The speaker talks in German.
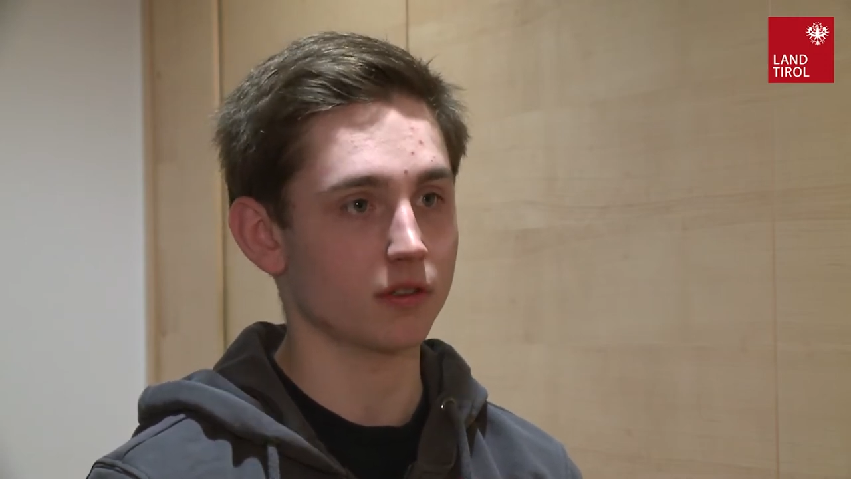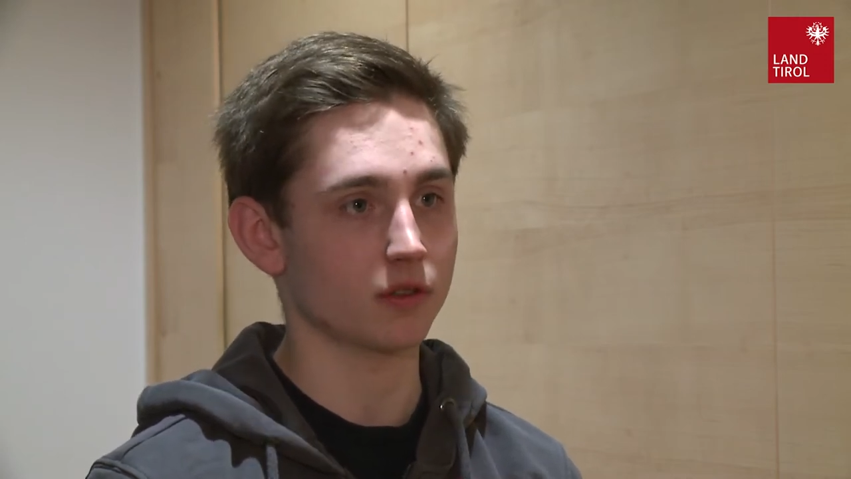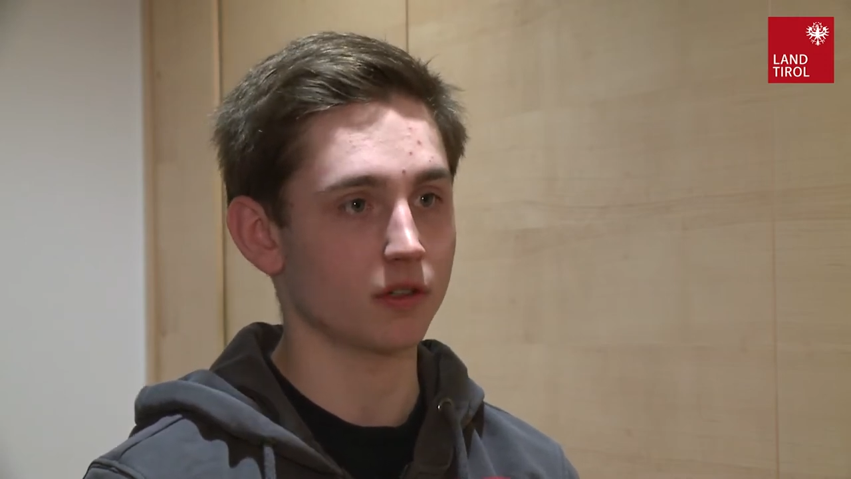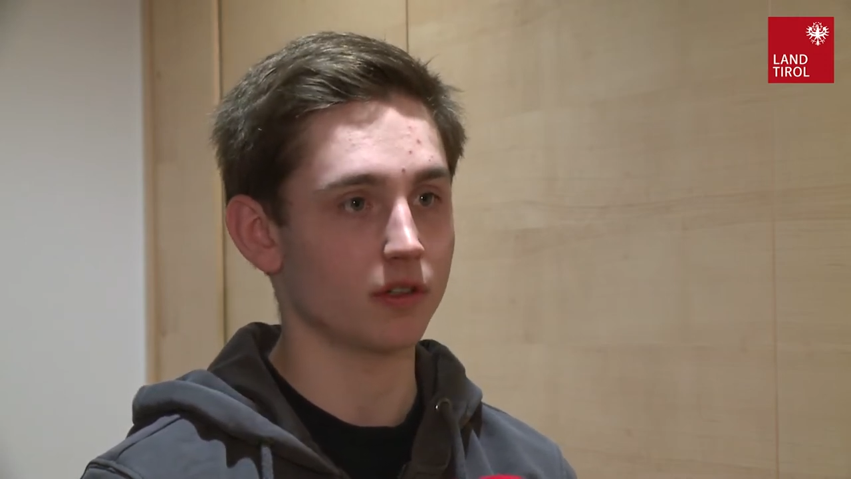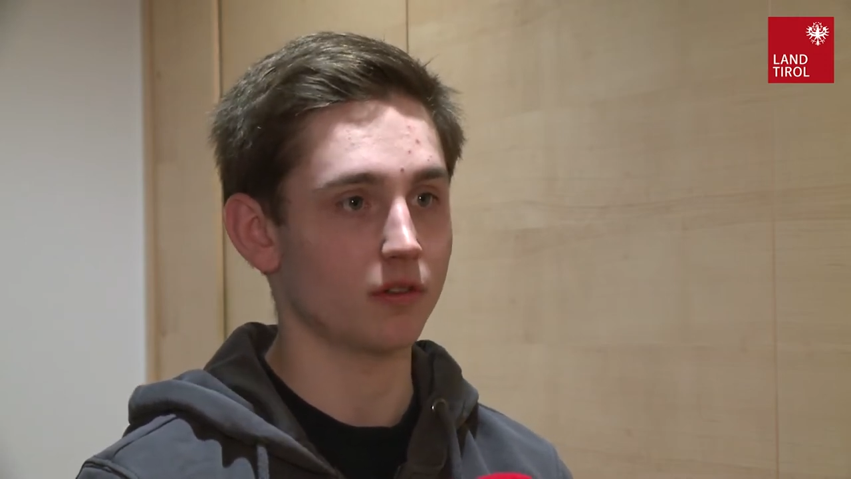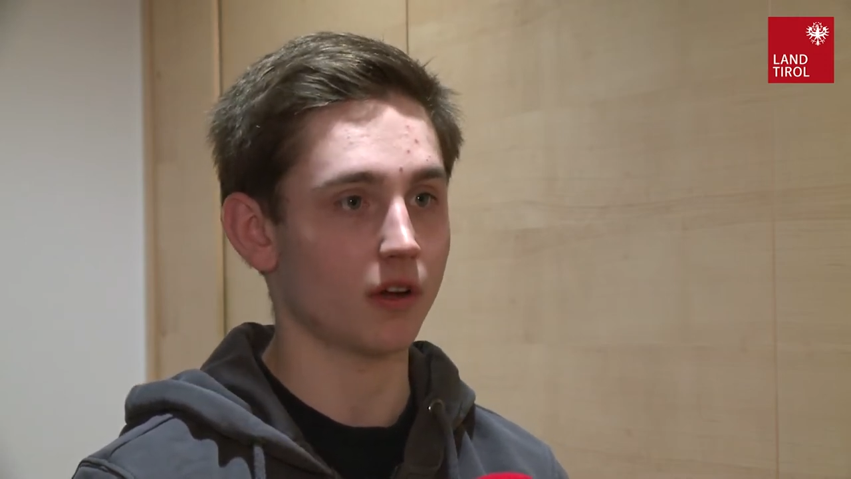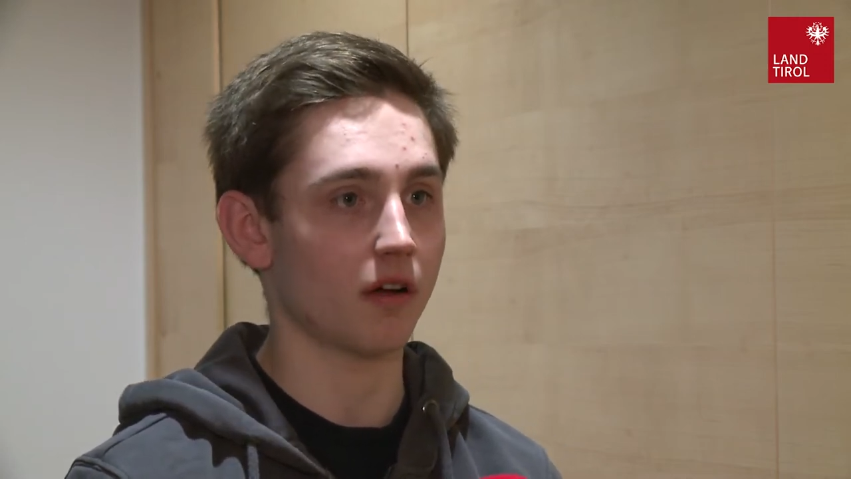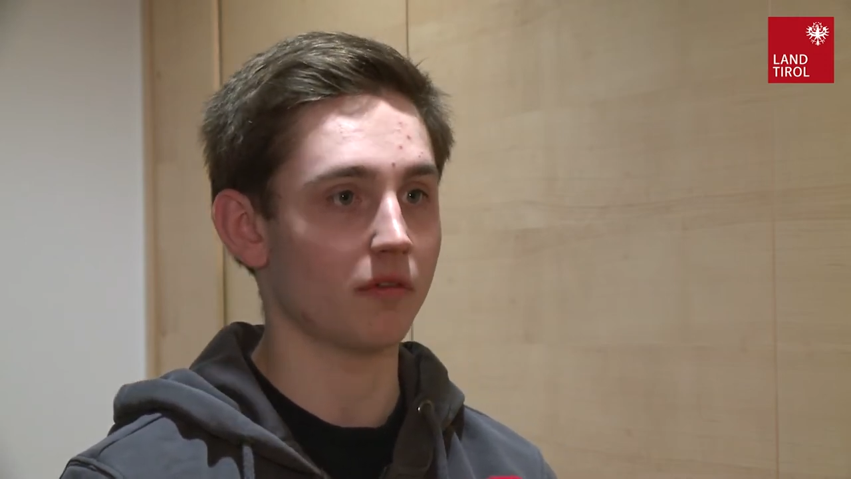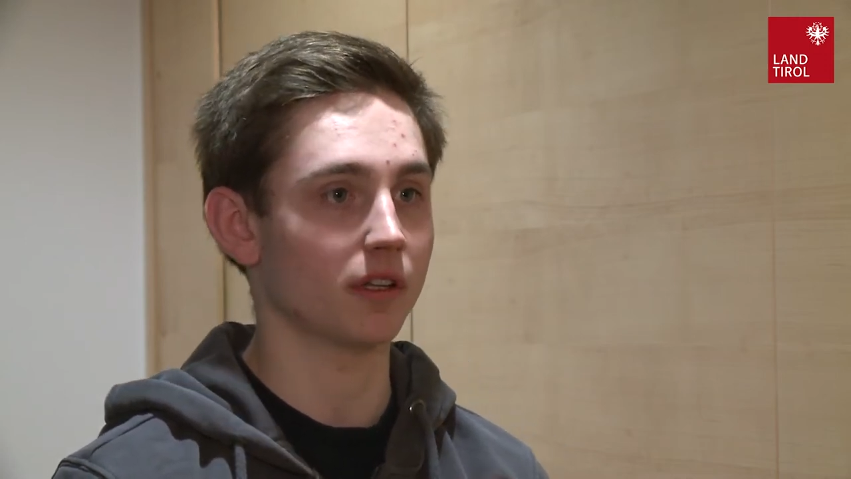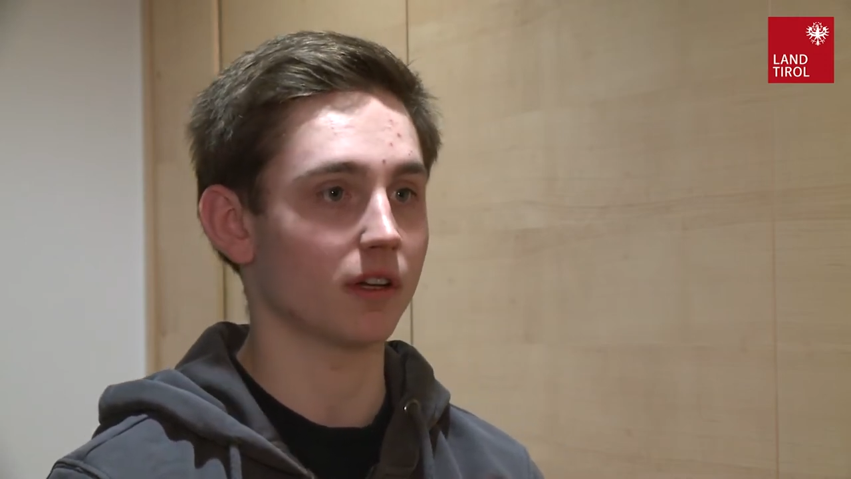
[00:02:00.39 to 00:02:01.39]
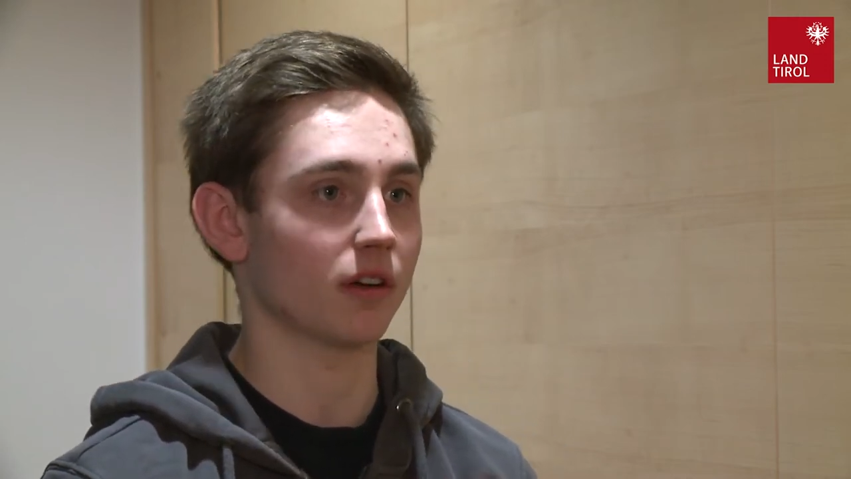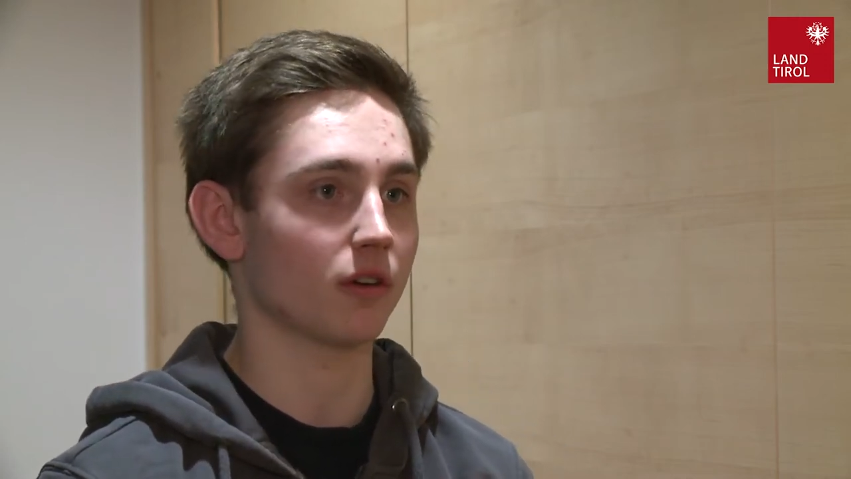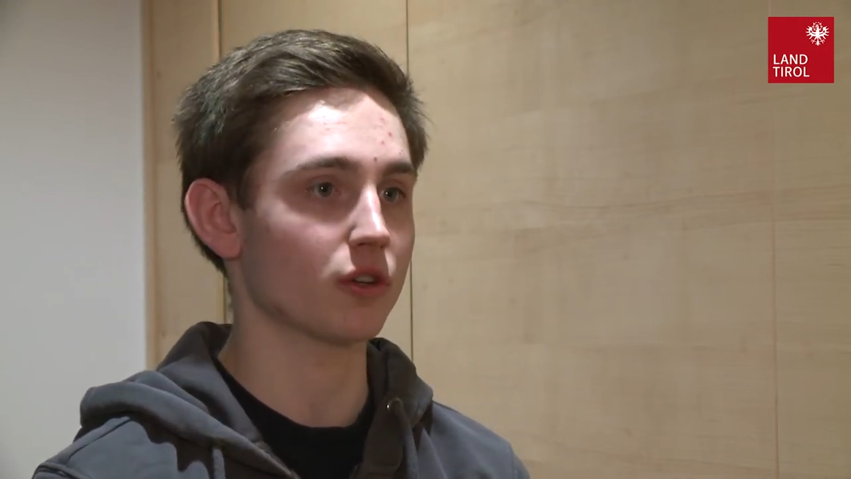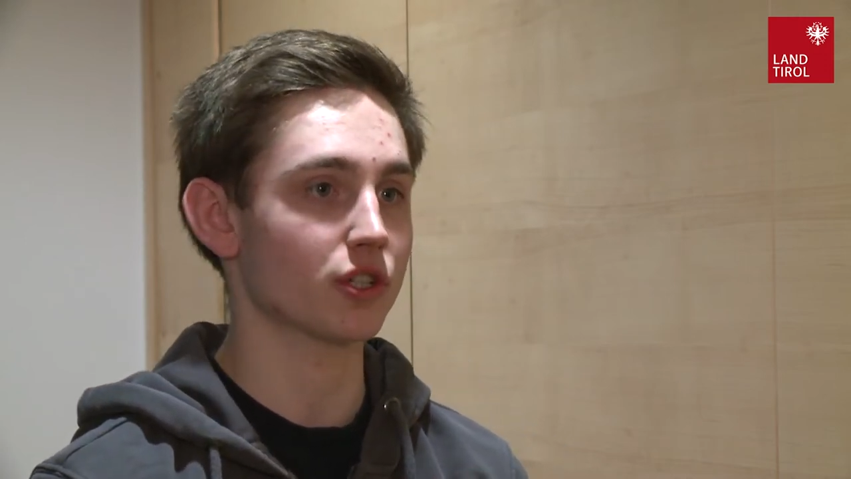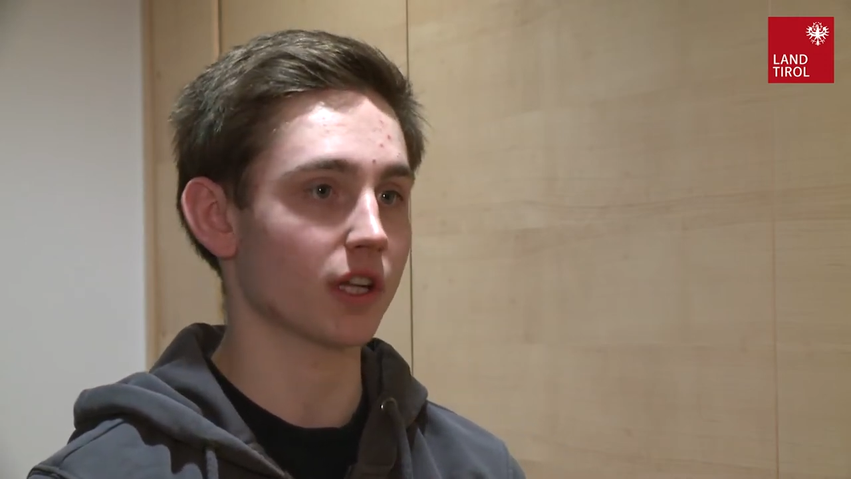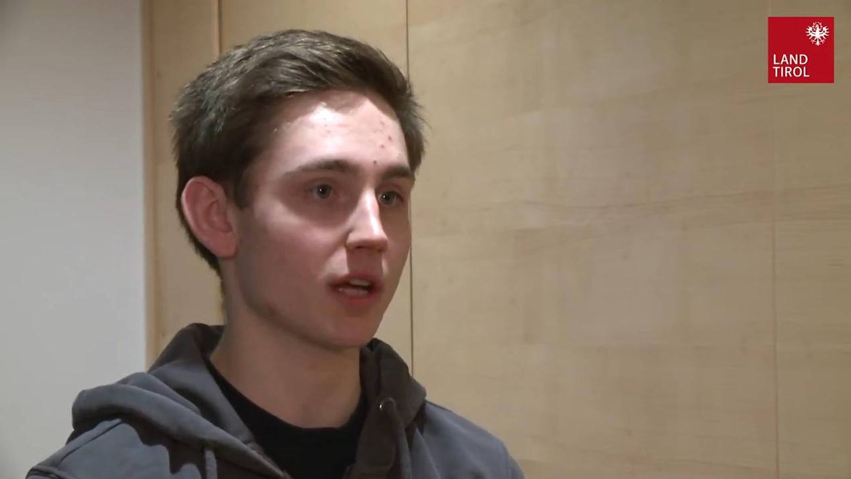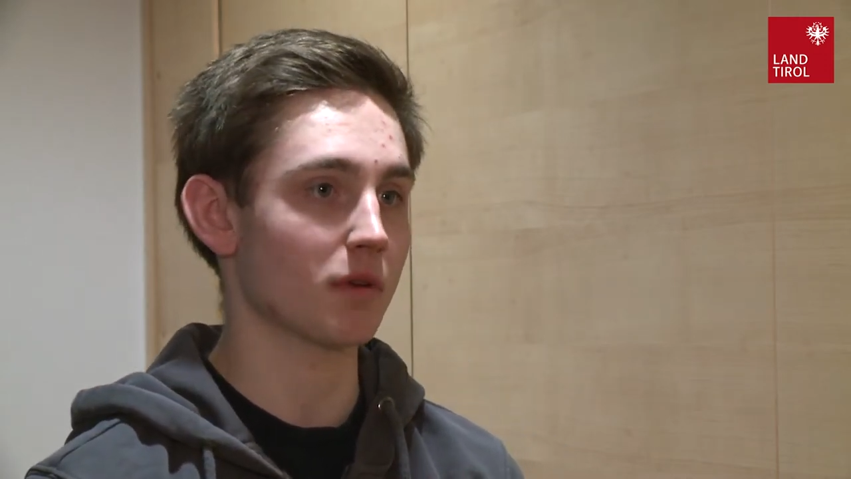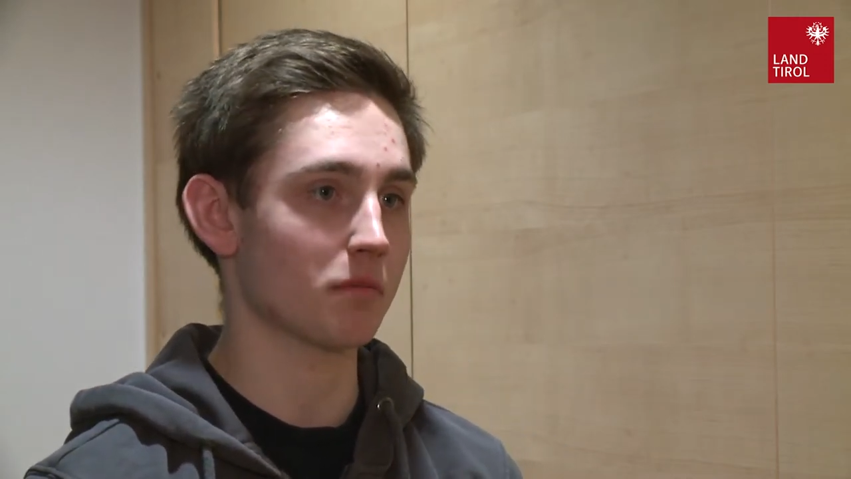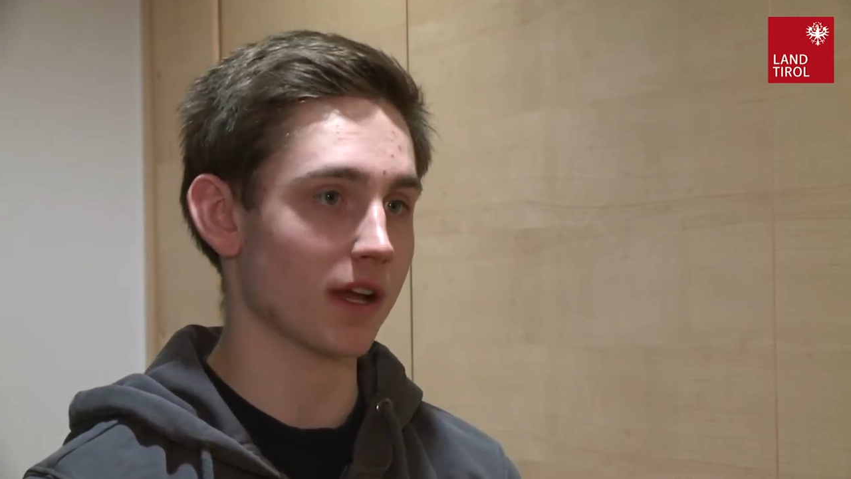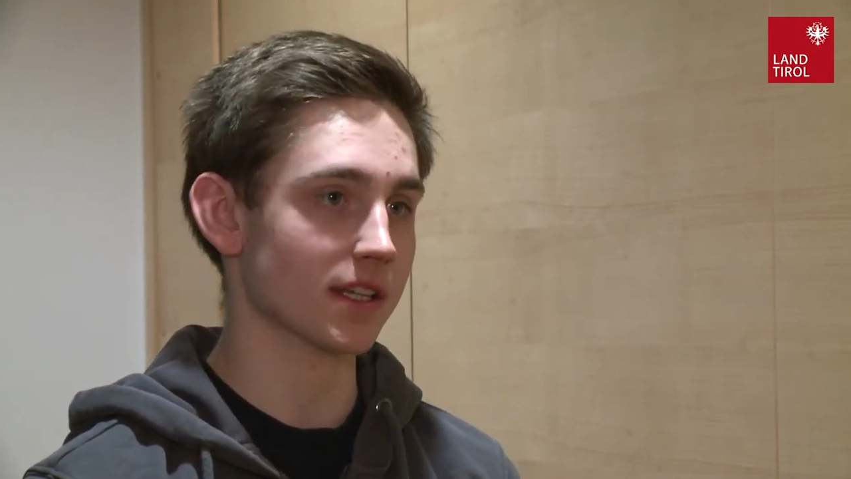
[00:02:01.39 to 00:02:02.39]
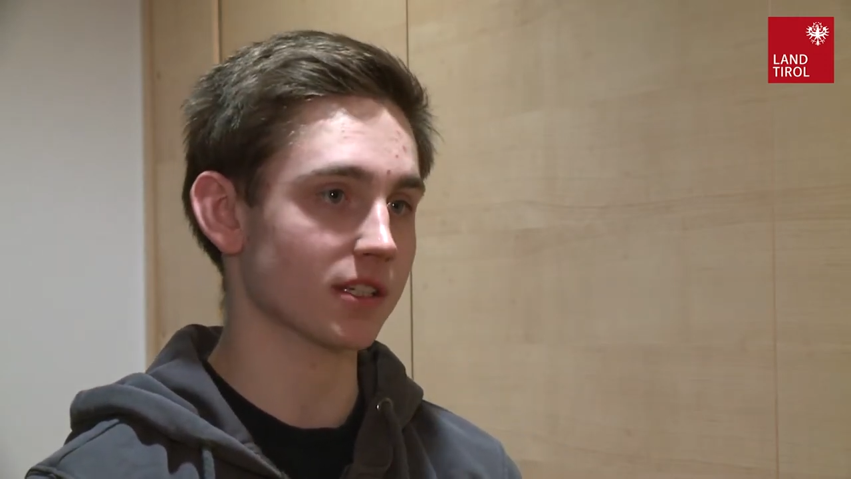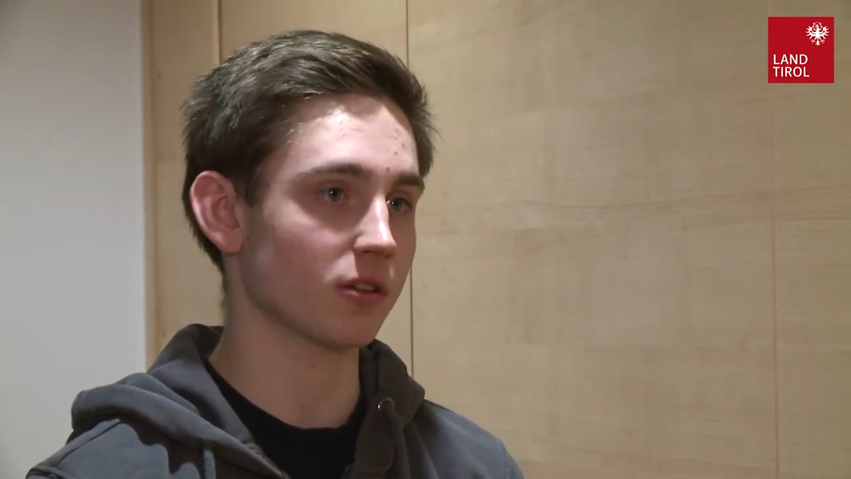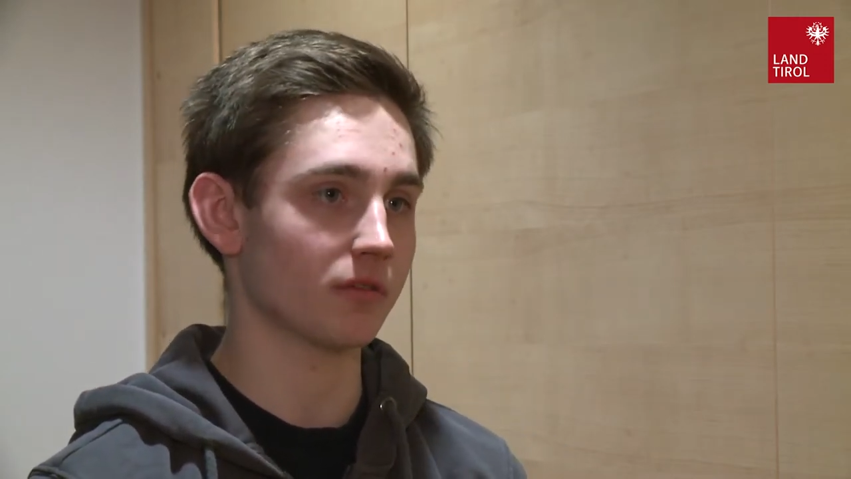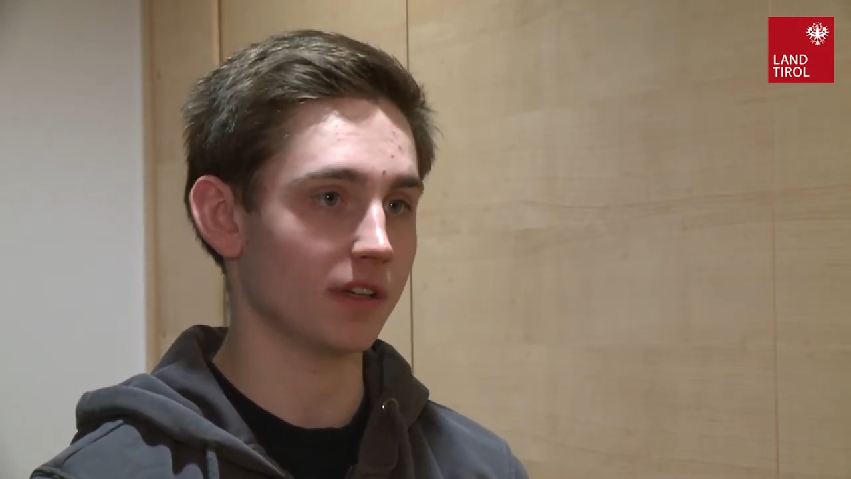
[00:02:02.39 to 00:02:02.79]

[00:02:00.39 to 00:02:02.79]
dann auch wieder ganz streng mit Masken und